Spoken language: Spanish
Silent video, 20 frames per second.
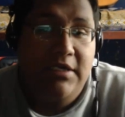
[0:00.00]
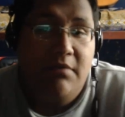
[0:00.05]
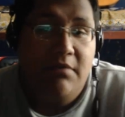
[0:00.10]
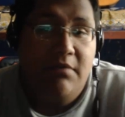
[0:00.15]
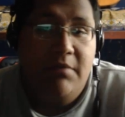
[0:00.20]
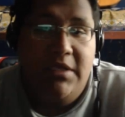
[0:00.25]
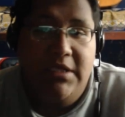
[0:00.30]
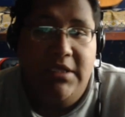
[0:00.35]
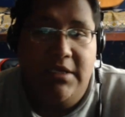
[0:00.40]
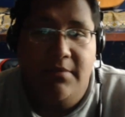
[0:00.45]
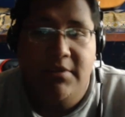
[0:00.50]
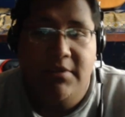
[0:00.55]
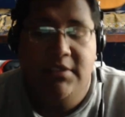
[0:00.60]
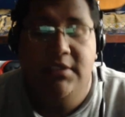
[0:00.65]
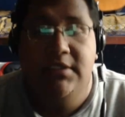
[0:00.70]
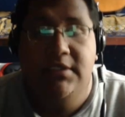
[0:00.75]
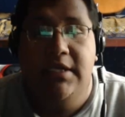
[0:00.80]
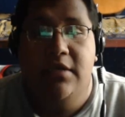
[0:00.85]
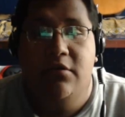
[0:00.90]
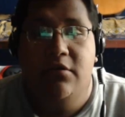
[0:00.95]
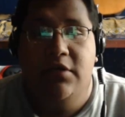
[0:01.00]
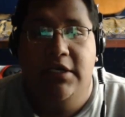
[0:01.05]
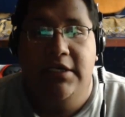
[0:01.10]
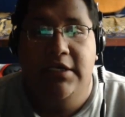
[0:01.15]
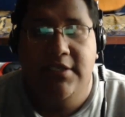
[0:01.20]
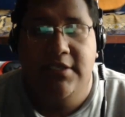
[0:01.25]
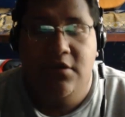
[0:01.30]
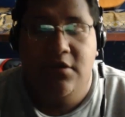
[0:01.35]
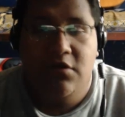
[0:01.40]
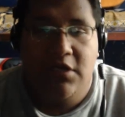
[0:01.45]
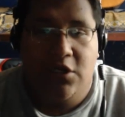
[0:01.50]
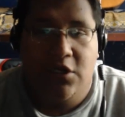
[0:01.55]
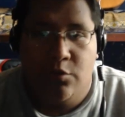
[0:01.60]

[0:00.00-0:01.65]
Realmente nada más es algo que les tengo que